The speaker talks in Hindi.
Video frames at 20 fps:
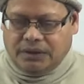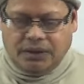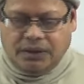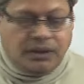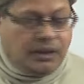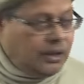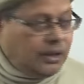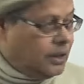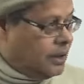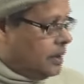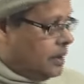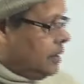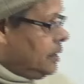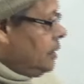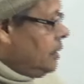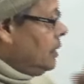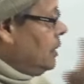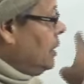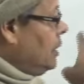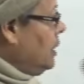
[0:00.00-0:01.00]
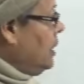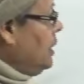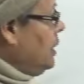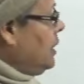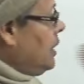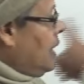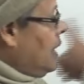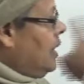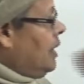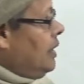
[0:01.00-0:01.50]
ये
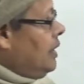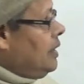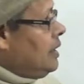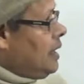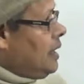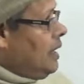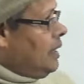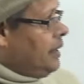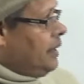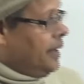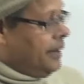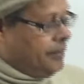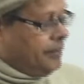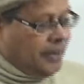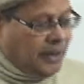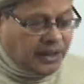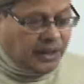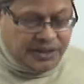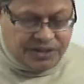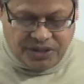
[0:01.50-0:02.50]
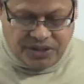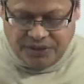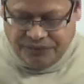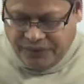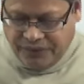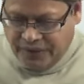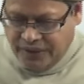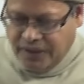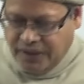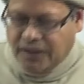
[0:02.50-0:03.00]
इनके इनके लिए एल एस एफ
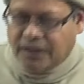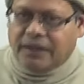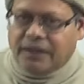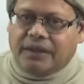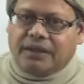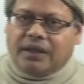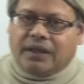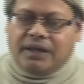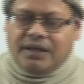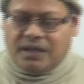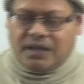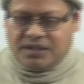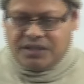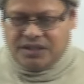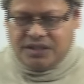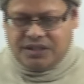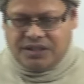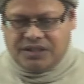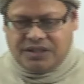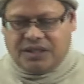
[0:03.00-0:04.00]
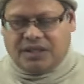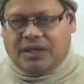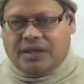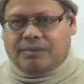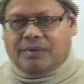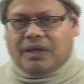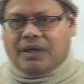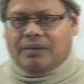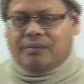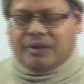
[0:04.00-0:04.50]
इंडिया एंड आई आर सी टी सी के
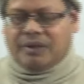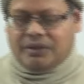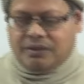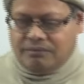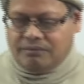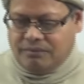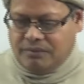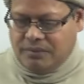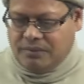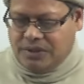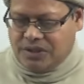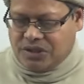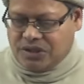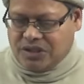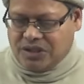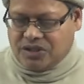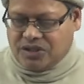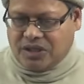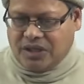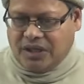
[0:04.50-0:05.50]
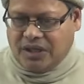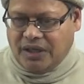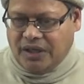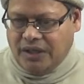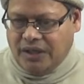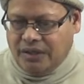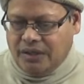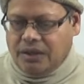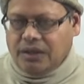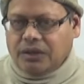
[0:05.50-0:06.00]
बारे में डिस्कस करेंगे
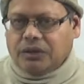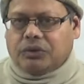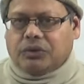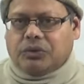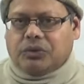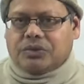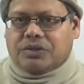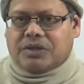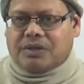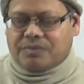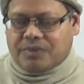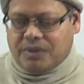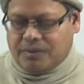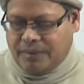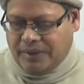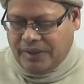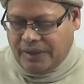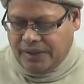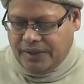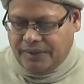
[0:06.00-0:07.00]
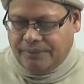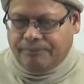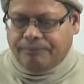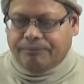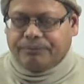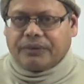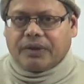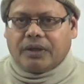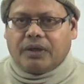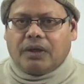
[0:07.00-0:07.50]
तो सबसे पहले
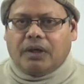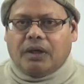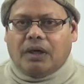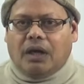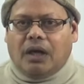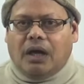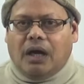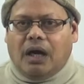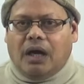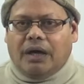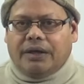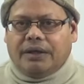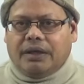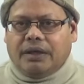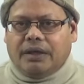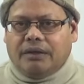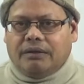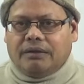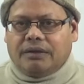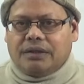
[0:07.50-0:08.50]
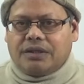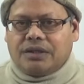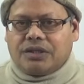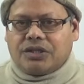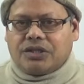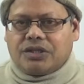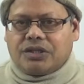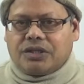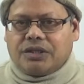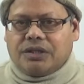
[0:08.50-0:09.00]
आइए
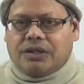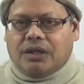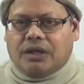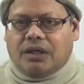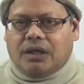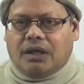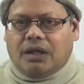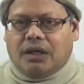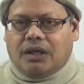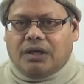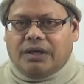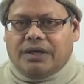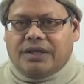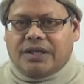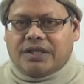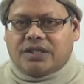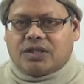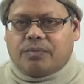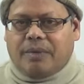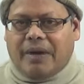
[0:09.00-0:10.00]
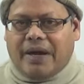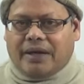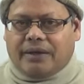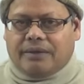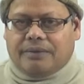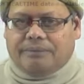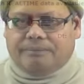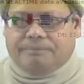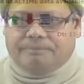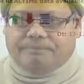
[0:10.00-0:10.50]
यस बैंक